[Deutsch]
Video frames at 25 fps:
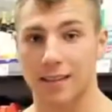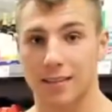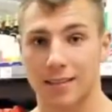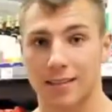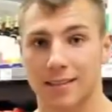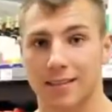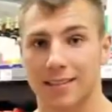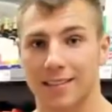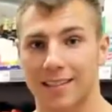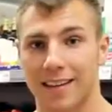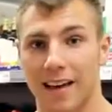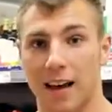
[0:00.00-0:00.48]

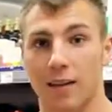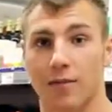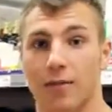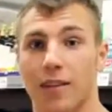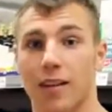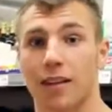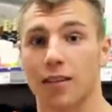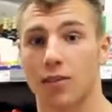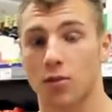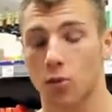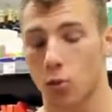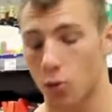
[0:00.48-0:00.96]
ist
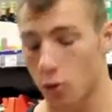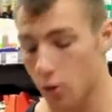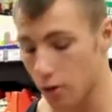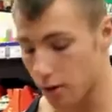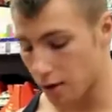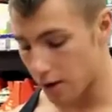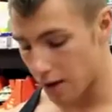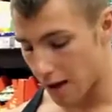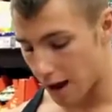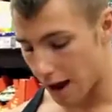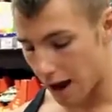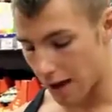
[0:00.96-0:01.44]
gravierend
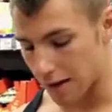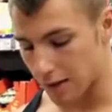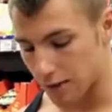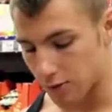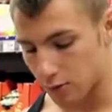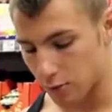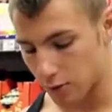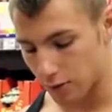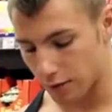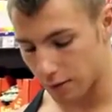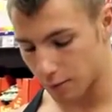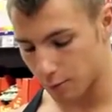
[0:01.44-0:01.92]
hoch, hat
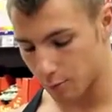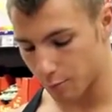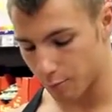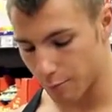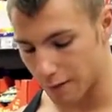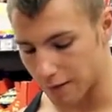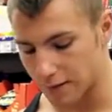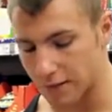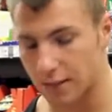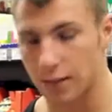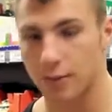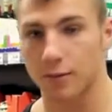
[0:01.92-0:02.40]
natürlich einen
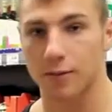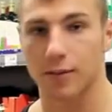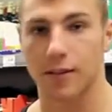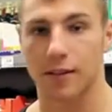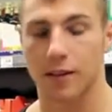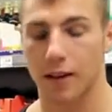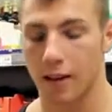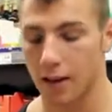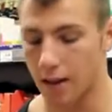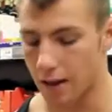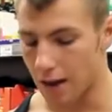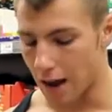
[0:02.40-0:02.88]

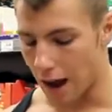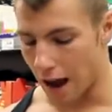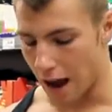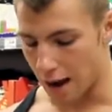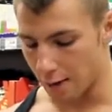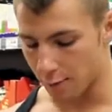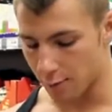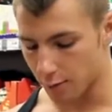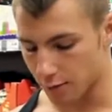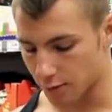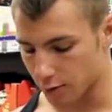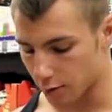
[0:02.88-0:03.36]
massiven
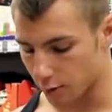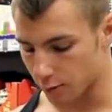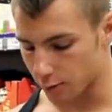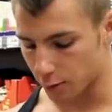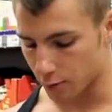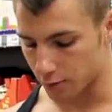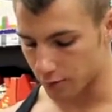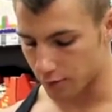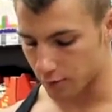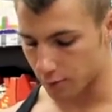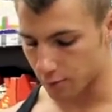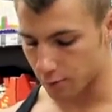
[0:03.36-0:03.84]
Einfluss auf
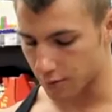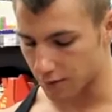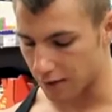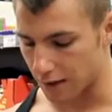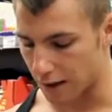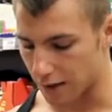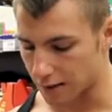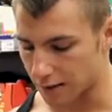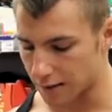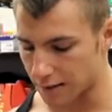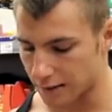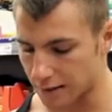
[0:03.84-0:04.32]
unseren
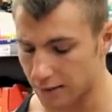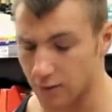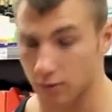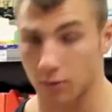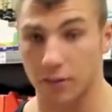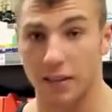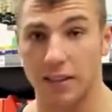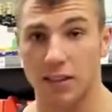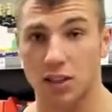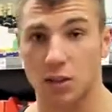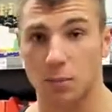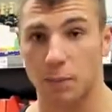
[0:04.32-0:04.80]
besagten
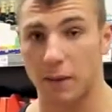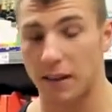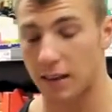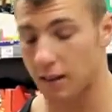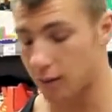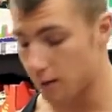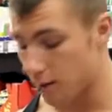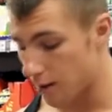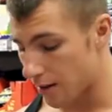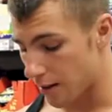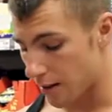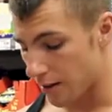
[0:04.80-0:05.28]

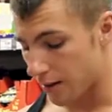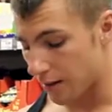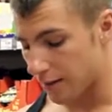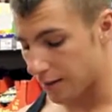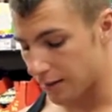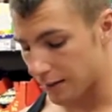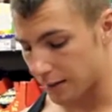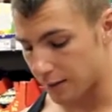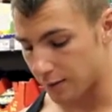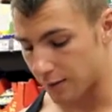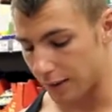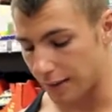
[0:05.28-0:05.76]
Insulinspiegel.
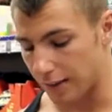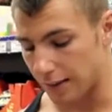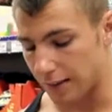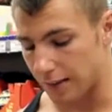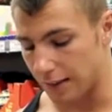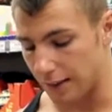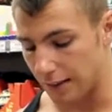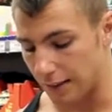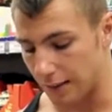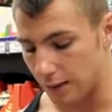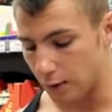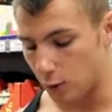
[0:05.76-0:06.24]
Deswegen
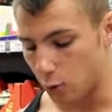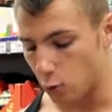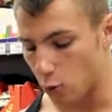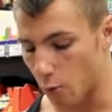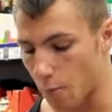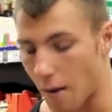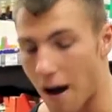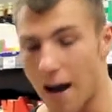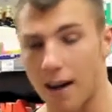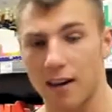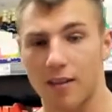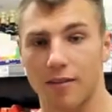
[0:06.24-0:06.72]
die
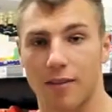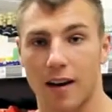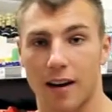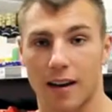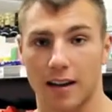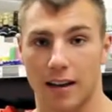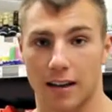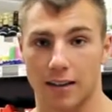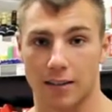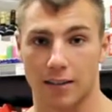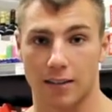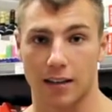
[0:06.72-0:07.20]
normale
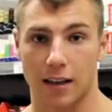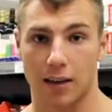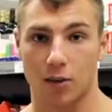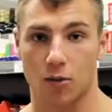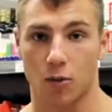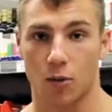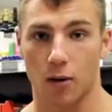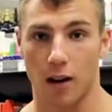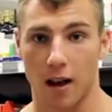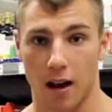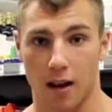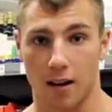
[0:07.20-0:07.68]
Variante der
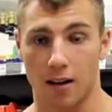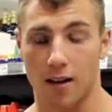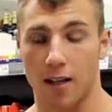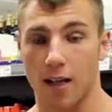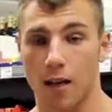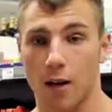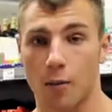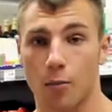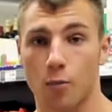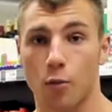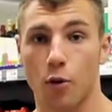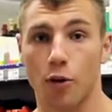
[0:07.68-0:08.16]
Cola
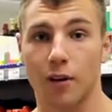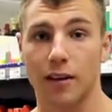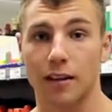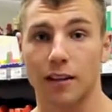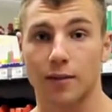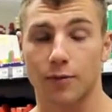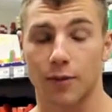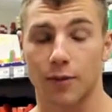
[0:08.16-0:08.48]
möglichst